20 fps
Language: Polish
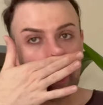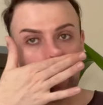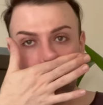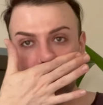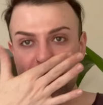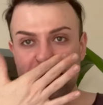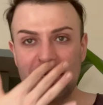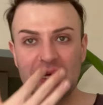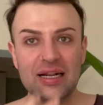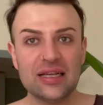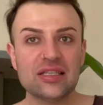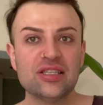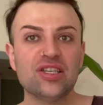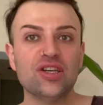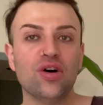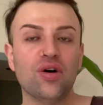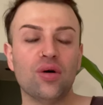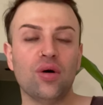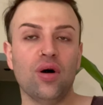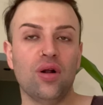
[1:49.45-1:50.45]
Y, zaraz się
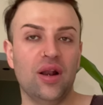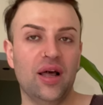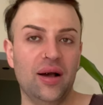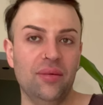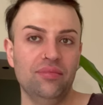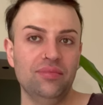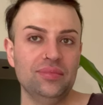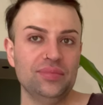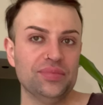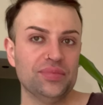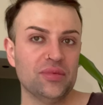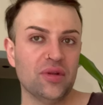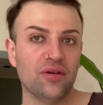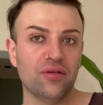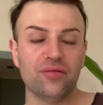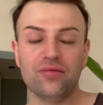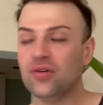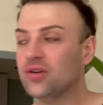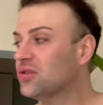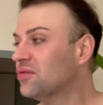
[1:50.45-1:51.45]
ogolę,
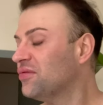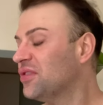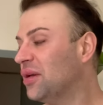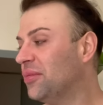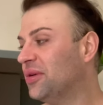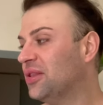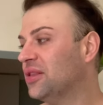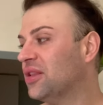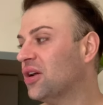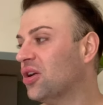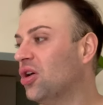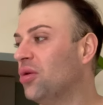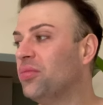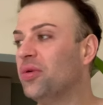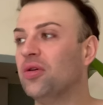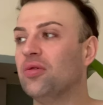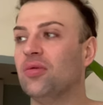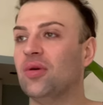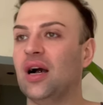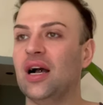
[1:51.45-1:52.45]
włosów nie będę
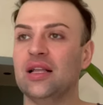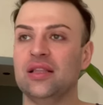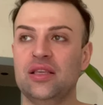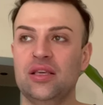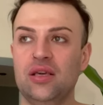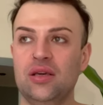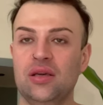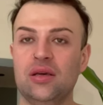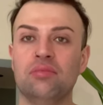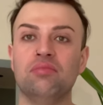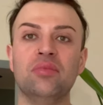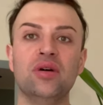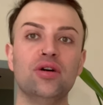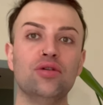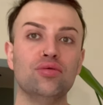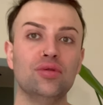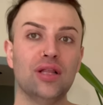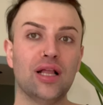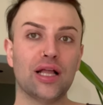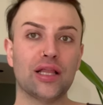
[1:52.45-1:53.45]
robił ani mył,
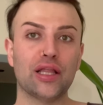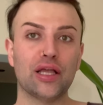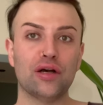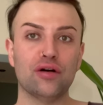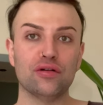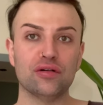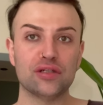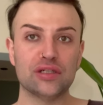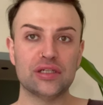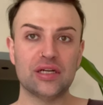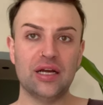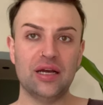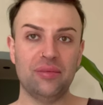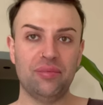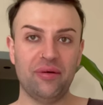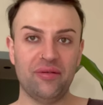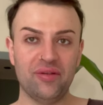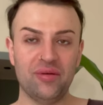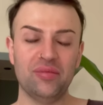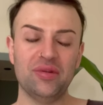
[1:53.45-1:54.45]
dlatego że
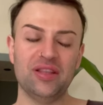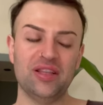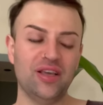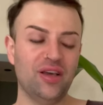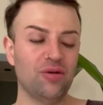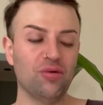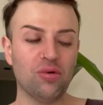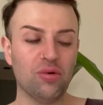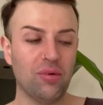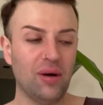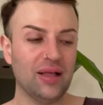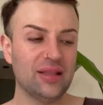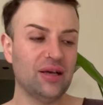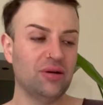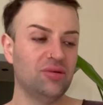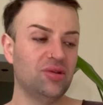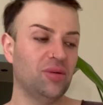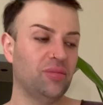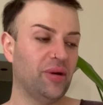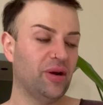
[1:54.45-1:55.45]
pewnie będę je układał
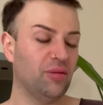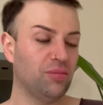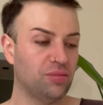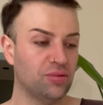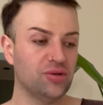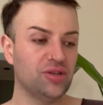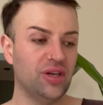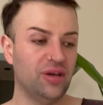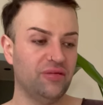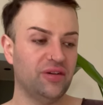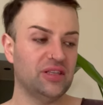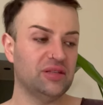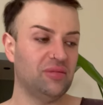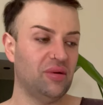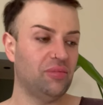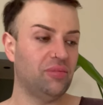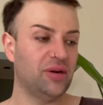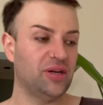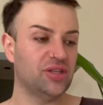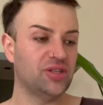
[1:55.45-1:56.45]
i dopiero później wezmę
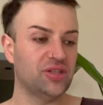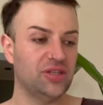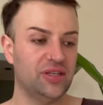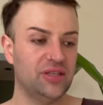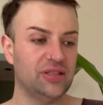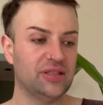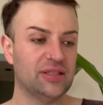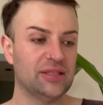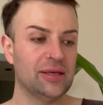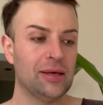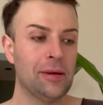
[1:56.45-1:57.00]
prysznic